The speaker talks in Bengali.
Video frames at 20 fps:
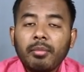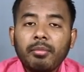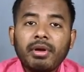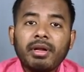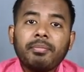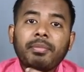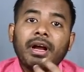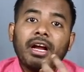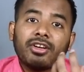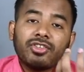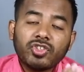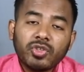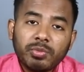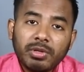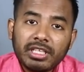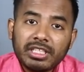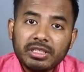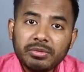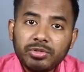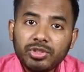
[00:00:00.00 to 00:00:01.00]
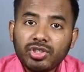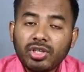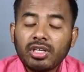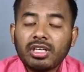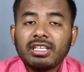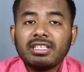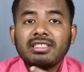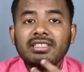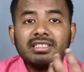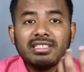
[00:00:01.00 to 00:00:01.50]
বা পার্টস সাপ্লাই কী
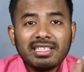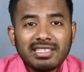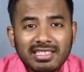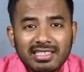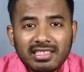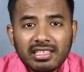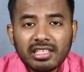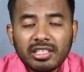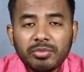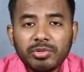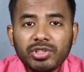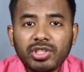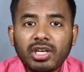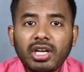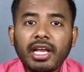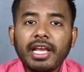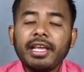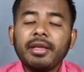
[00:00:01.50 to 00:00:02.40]
বিষয়টা চেসিসের কী বিষয়টা